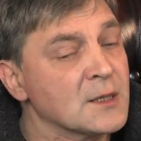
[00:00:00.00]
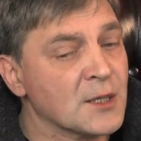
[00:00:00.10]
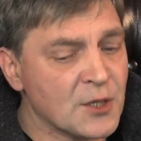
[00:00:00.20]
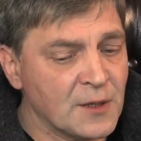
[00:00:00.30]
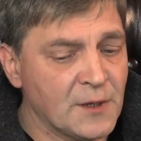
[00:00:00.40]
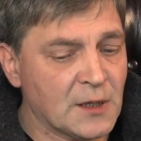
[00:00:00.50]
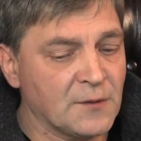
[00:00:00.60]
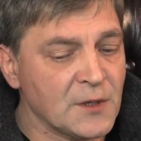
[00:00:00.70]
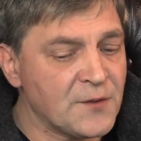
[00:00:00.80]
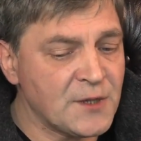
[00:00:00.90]
Совершенно верно.
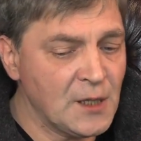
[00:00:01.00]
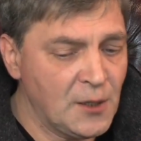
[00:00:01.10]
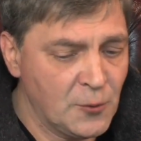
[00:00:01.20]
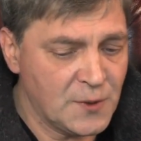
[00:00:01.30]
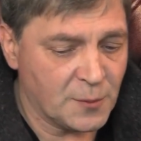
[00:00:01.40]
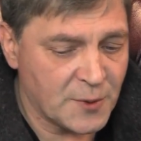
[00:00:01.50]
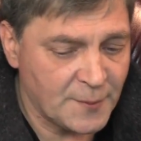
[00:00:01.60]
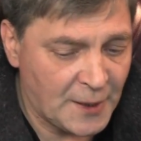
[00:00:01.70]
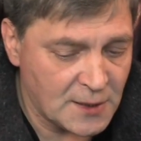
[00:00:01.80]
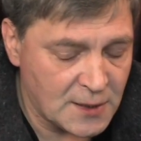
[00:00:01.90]
Ведь все люди,
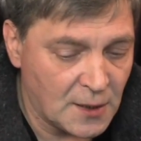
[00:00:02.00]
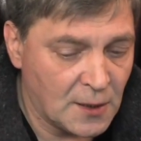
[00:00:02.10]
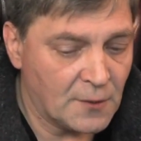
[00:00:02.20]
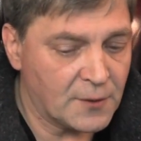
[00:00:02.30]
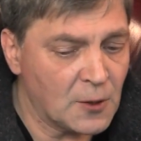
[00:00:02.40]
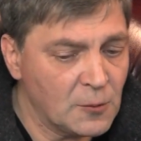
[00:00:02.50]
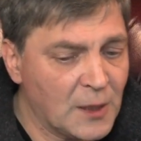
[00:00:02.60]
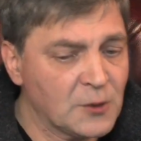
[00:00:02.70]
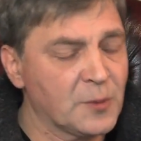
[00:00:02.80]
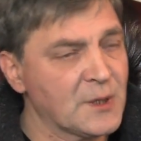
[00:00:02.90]
посмотрите, в каком
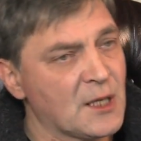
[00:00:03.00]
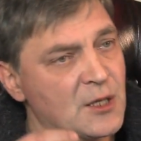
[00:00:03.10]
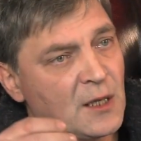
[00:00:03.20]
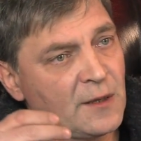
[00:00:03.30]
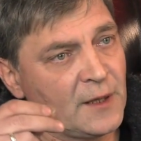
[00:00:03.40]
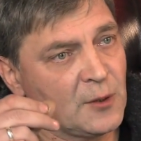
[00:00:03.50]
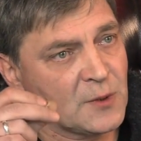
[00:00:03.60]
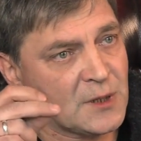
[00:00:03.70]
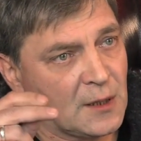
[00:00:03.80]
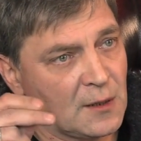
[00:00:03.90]
году произошла
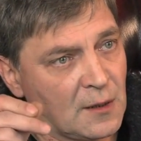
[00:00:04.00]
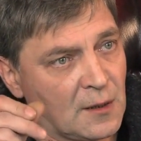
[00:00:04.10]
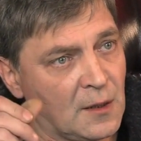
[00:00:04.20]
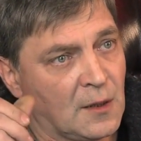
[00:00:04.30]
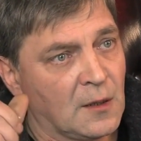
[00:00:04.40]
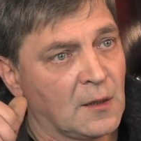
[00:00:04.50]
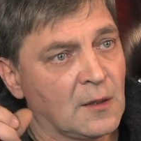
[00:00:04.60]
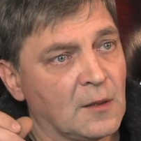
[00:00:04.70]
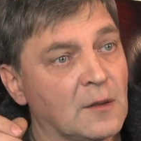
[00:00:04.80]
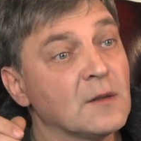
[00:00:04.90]
революция? Ну,
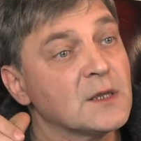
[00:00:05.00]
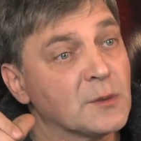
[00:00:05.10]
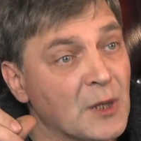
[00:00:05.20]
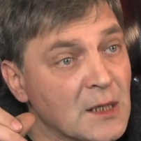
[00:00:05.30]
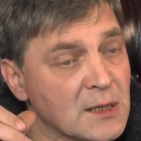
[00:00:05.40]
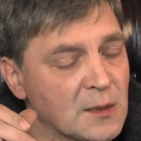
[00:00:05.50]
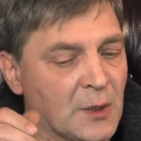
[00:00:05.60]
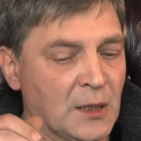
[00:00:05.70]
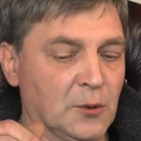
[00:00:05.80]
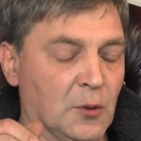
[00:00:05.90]
в 17
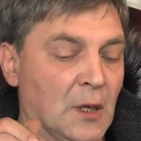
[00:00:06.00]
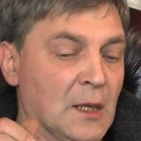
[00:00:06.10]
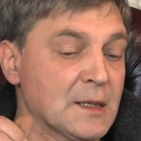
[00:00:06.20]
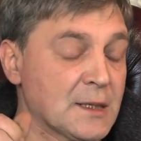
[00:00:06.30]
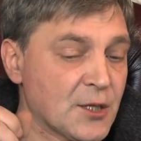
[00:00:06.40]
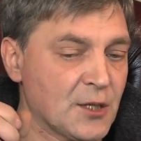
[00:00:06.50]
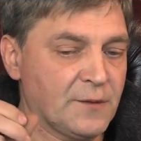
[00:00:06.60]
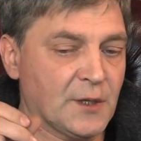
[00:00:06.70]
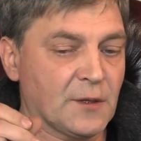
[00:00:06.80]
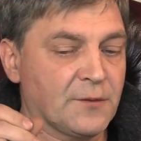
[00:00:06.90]
году, совершенно
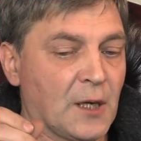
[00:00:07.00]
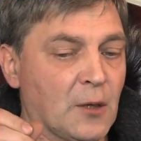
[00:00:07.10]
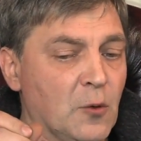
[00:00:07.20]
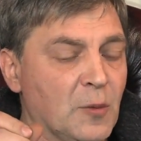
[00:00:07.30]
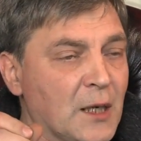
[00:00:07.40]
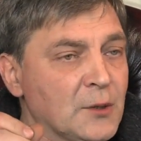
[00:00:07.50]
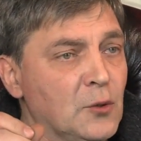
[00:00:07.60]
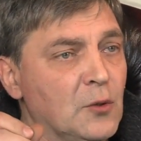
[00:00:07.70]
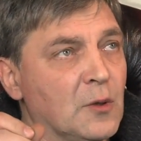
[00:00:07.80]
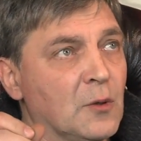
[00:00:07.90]
верно. В каком
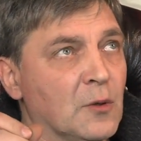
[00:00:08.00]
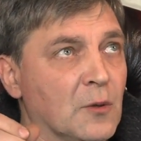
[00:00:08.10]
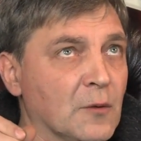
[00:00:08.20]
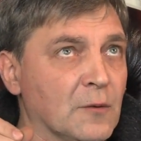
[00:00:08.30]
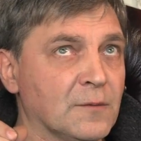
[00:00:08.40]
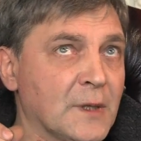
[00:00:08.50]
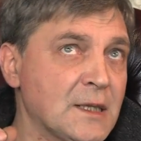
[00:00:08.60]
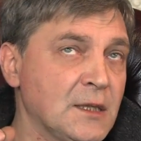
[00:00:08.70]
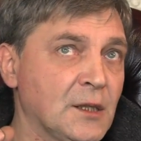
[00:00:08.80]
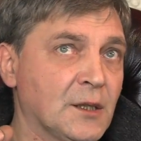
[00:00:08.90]
году э,
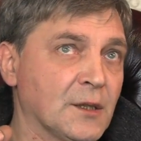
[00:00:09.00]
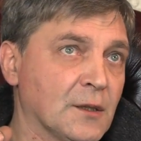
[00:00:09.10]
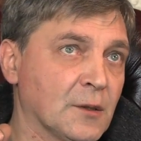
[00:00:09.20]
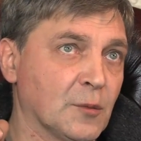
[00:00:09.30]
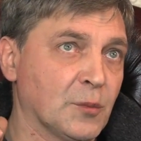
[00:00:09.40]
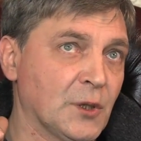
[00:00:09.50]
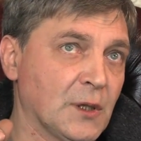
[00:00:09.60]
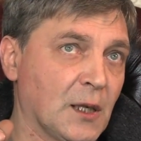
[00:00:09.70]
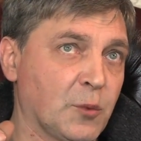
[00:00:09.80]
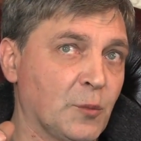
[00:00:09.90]
возник, э,
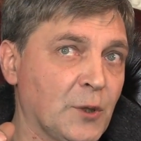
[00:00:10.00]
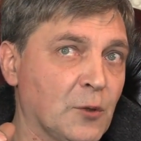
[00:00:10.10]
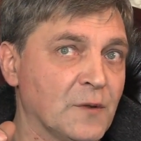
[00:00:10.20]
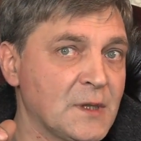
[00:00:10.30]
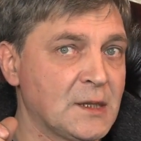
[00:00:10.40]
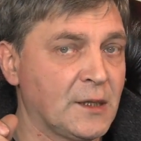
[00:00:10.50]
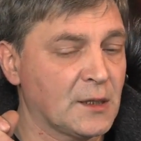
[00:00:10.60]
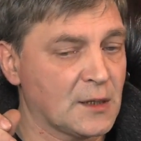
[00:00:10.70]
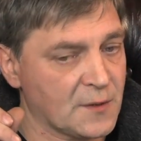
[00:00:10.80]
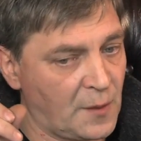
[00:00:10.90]
был опубликован
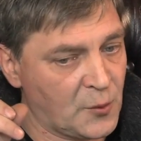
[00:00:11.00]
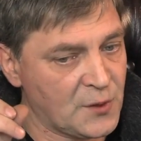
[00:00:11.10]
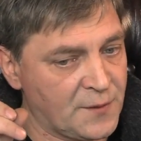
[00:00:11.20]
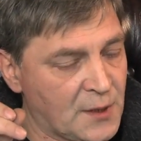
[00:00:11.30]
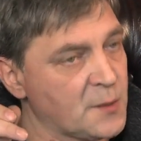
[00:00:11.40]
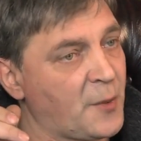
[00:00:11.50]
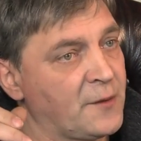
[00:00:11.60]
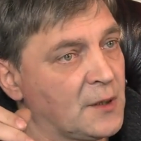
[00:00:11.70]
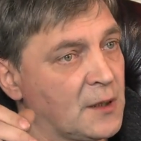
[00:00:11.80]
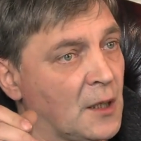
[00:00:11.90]
декрет о свободе
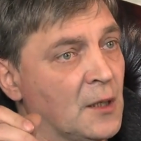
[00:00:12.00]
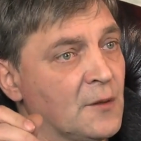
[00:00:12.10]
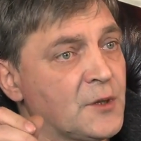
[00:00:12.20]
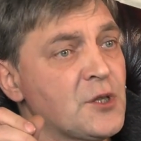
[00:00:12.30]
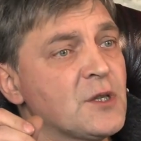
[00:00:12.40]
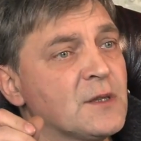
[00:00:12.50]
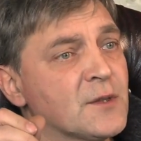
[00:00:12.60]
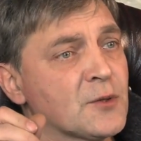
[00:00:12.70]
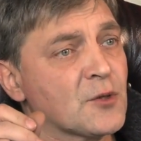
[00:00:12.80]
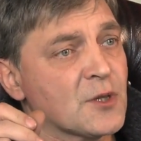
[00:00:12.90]
вероисповедания? В
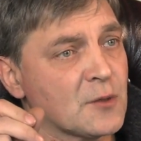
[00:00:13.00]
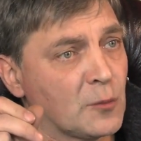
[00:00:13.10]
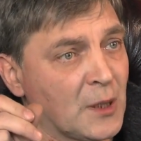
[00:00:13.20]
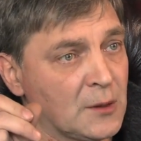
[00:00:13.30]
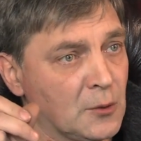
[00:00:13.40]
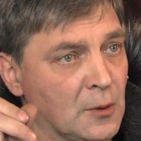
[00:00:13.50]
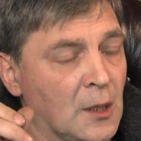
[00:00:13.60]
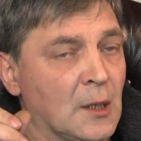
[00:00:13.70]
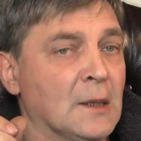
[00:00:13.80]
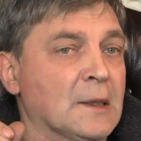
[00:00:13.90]
1906 году.
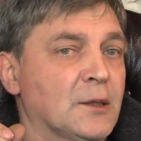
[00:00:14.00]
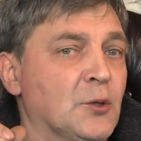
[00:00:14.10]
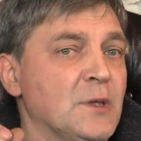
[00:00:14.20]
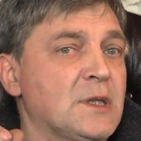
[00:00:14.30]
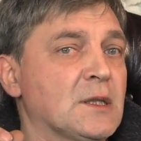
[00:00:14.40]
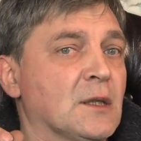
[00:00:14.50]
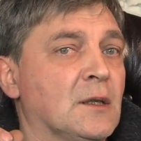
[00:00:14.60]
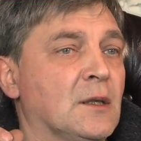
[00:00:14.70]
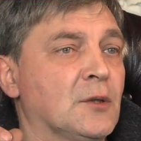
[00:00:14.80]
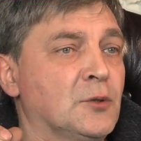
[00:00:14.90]
Угу. То есть
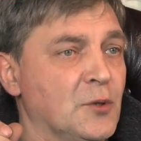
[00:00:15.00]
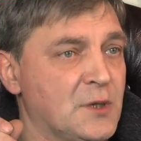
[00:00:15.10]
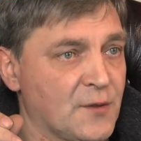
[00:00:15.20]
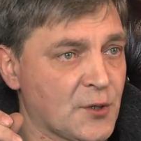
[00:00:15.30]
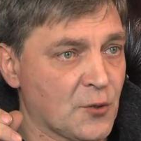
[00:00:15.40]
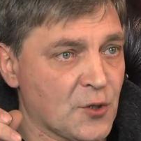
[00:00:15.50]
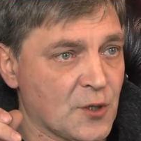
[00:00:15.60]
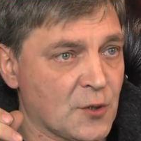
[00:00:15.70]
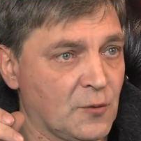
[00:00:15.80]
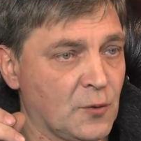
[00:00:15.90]
до
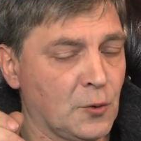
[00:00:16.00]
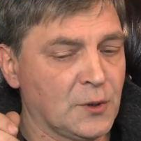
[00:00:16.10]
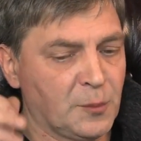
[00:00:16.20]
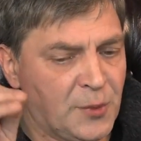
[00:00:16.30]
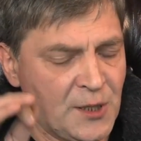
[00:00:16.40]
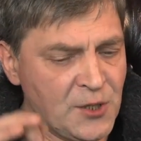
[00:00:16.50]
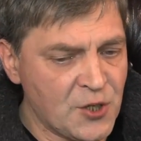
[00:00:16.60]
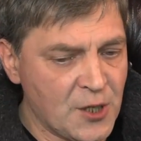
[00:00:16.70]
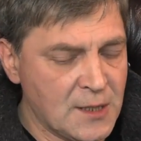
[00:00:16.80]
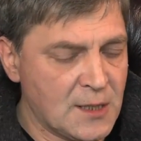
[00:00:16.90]
1906 года
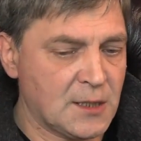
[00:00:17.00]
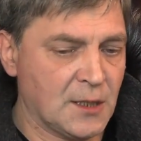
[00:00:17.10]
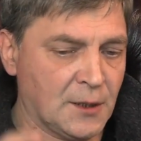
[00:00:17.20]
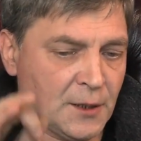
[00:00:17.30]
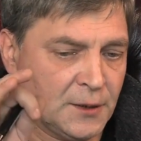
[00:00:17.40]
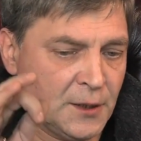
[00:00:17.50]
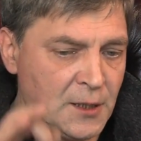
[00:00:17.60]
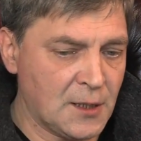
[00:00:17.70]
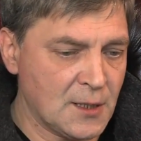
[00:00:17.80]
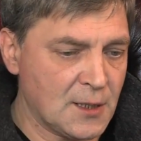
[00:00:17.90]
причастие,
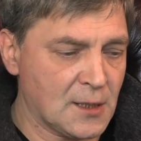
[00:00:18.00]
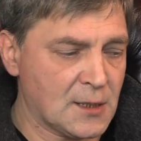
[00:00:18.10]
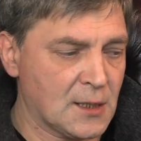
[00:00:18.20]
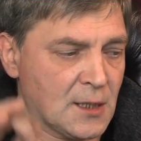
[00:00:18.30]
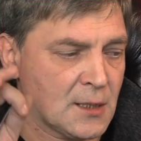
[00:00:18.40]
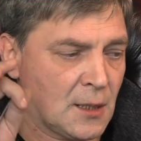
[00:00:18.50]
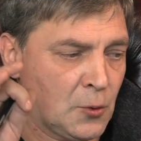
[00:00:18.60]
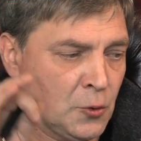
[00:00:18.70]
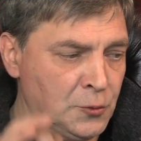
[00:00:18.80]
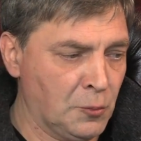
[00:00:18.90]
катехизация,
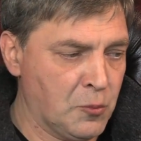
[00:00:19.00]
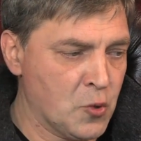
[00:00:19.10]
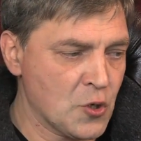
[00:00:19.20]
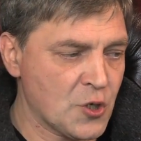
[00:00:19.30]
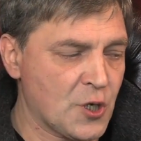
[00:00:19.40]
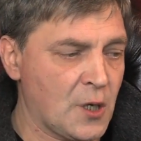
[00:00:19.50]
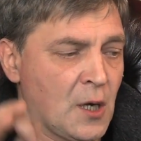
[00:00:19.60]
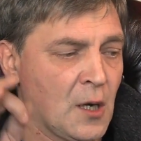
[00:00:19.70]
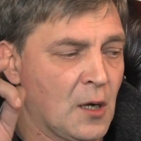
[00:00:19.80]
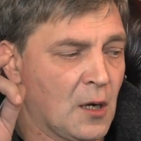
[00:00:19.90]
закон Божий,
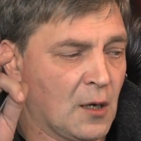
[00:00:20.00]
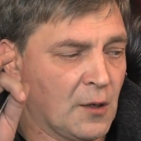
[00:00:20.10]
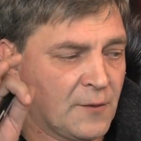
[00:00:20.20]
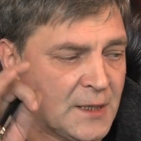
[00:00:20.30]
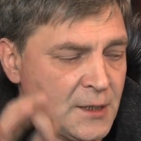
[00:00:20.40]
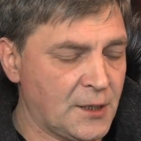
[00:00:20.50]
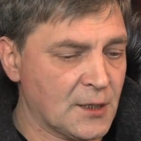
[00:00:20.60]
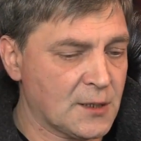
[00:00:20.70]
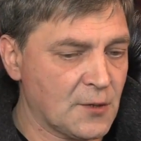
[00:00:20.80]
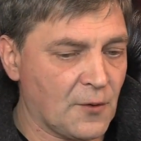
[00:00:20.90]
э,
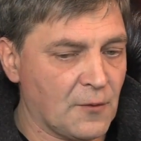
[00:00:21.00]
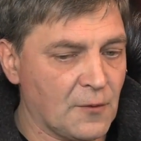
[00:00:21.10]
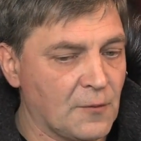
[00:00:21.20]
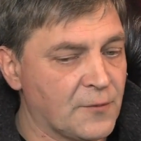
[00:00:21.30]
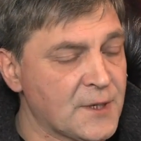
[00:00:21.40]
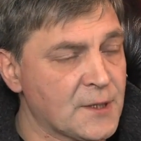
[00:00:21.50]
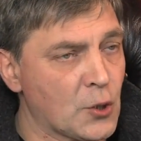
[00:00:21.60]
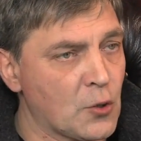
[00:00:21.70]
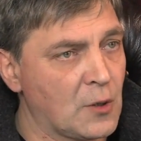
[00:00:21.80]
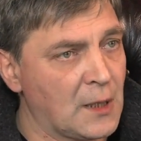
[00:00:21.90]
воскресность в
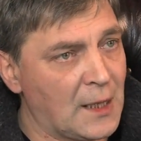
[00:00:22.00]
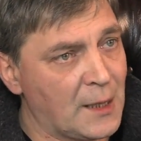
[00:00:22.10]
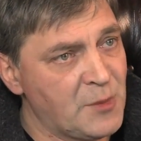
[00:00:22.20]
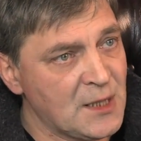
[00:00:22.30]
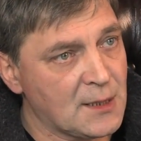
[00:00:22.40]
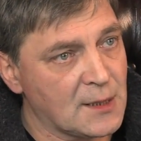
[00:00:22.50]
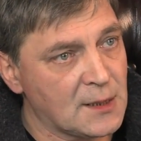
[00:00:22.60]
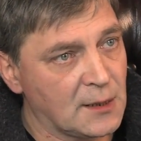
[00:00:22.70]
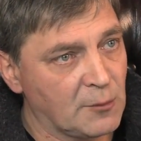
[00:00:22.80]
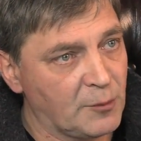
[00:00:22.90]
строго
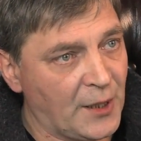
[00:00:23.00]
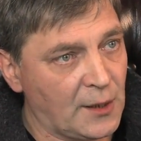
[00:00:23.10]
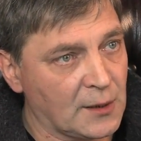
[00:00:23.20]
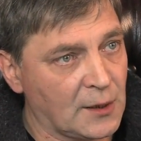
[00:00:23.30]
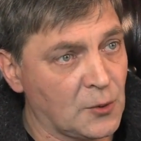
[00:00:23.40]
обязательном порядке.